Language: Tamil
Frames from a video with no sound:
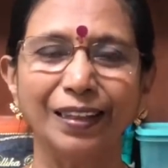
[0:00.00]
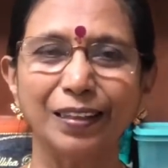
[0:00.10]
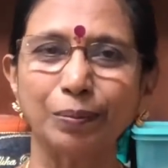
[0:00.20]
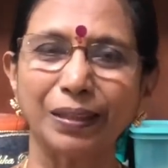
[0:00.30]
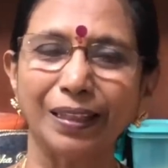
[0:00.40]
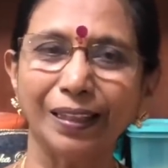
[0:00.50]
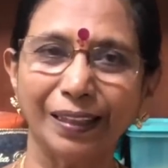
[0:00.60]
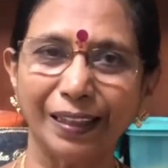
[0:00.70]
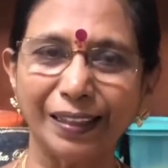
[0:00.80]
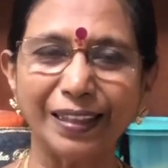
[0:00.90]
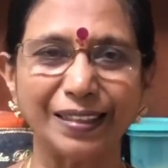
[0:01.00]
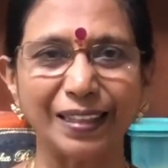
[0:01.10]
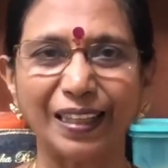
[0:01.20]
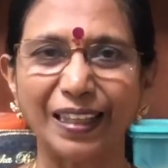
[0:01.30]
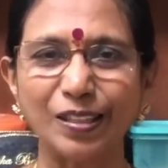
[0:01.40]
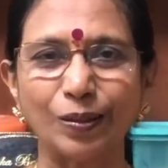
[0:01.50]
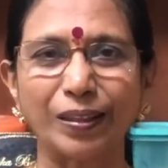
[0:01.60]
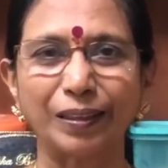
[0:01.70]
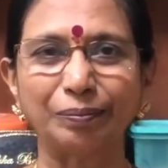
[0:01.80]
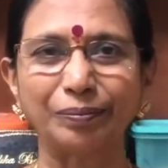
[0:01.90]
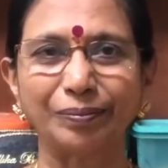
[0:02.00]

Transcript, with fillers: அதுக்கு முதல்ல இன்க்ரீடியன்ஸ் என்னென்னு சொல்கிறேன்